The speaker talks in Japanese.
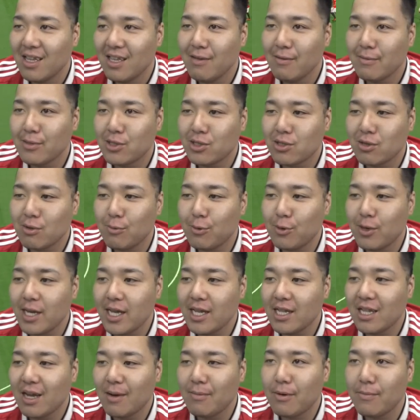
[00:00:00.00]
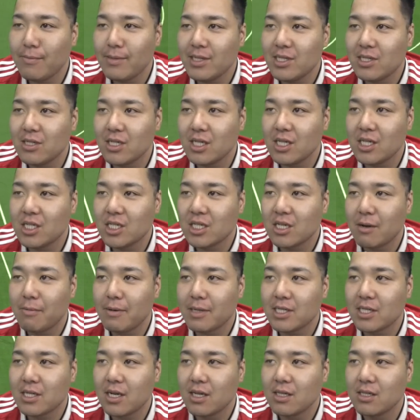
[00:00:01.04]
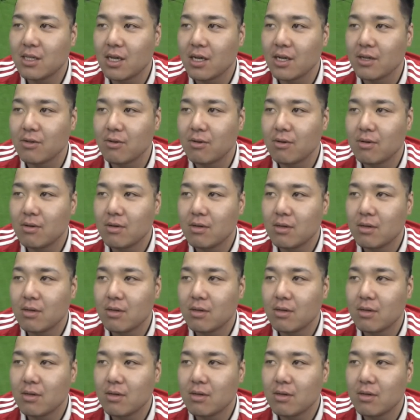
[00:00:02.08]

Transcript: 今ちょっともうレーダーも見ずに一か八かやったけど。こ